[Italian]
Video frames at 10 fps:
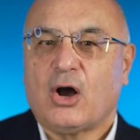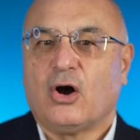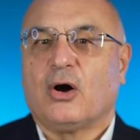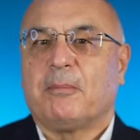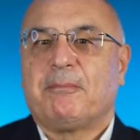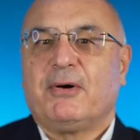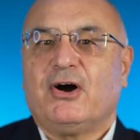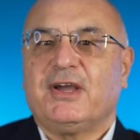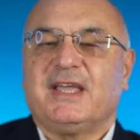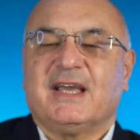Oh,
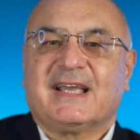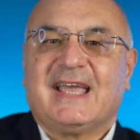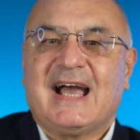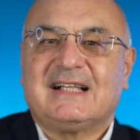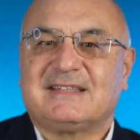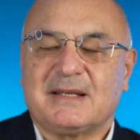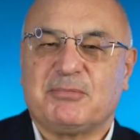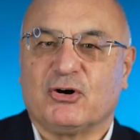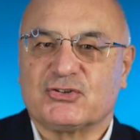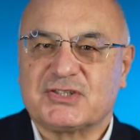poi che altri
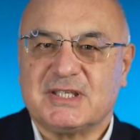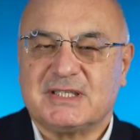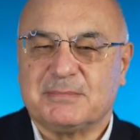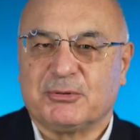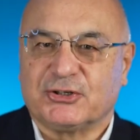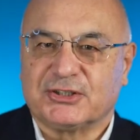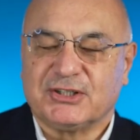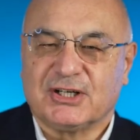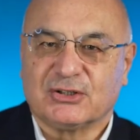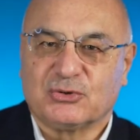posti ti porti nel